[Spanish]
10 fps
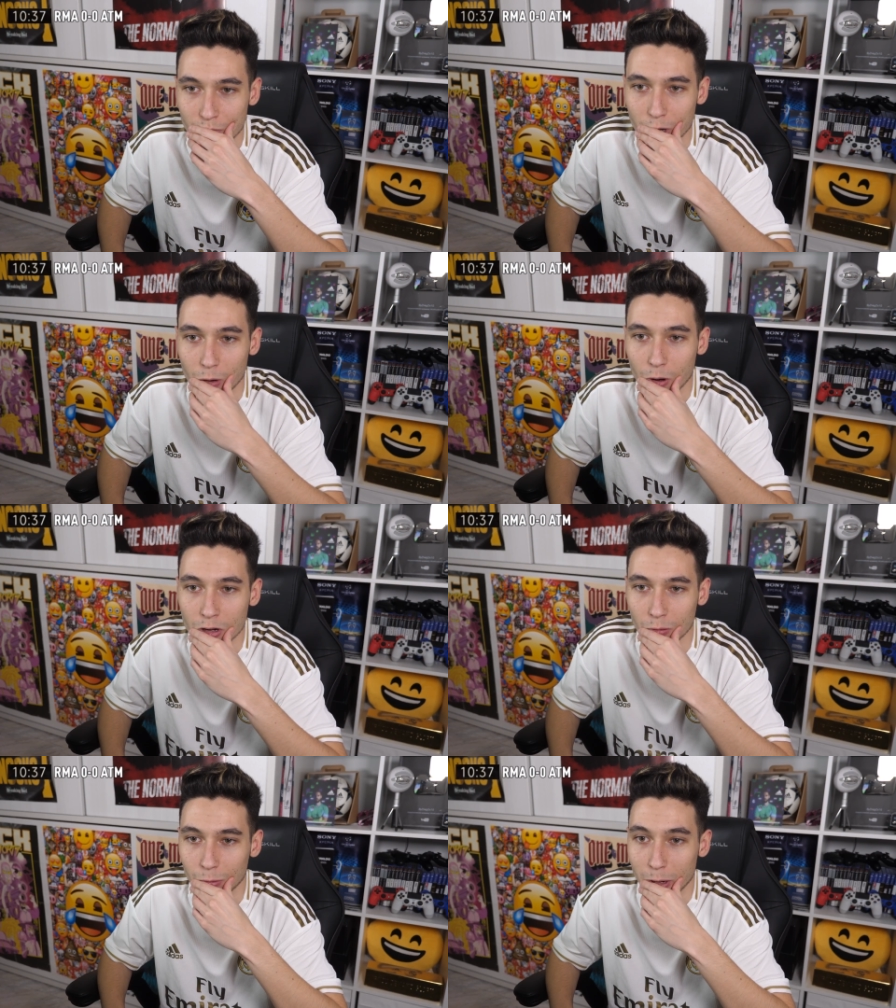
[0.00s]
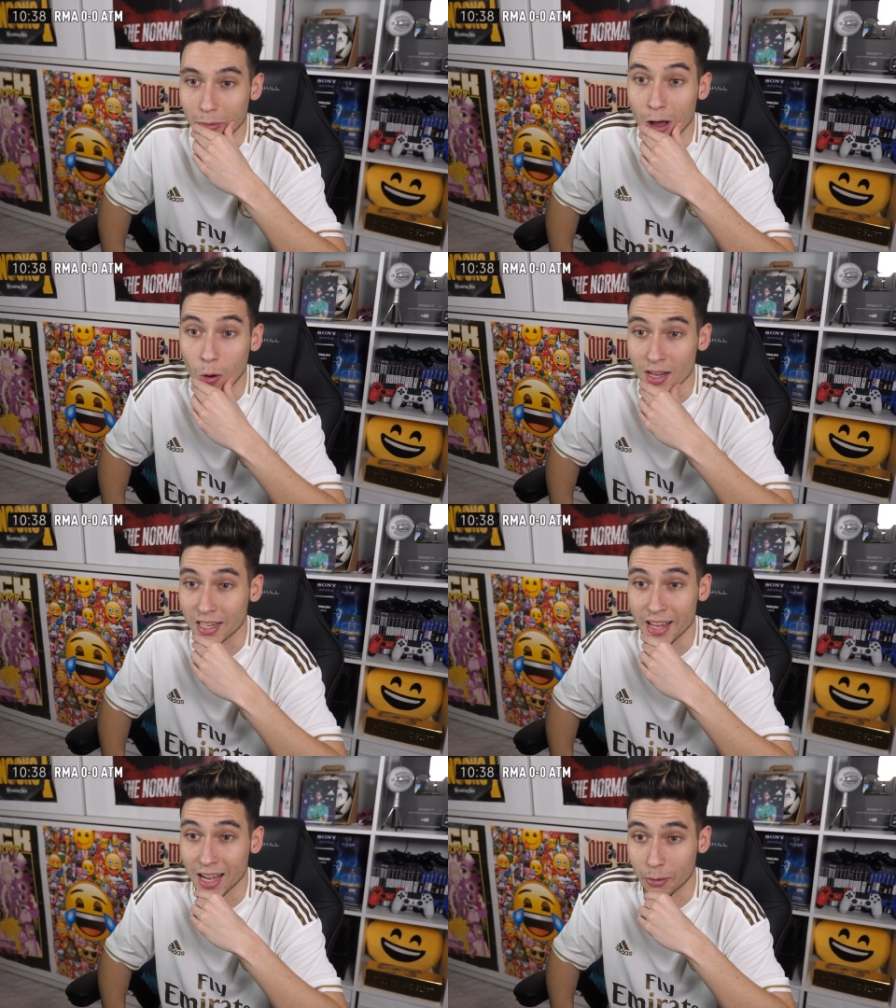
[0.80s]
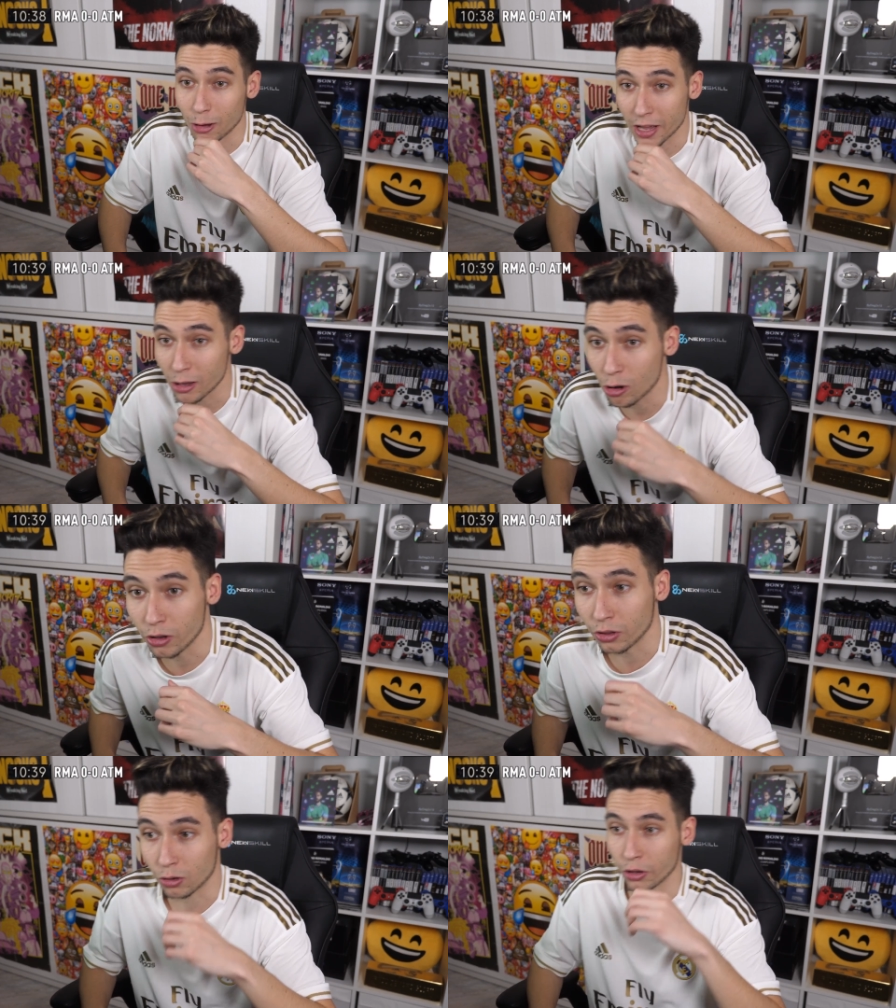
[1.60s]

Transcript: Pero bueno, primera jugada ensayada que veo, ya digo, con,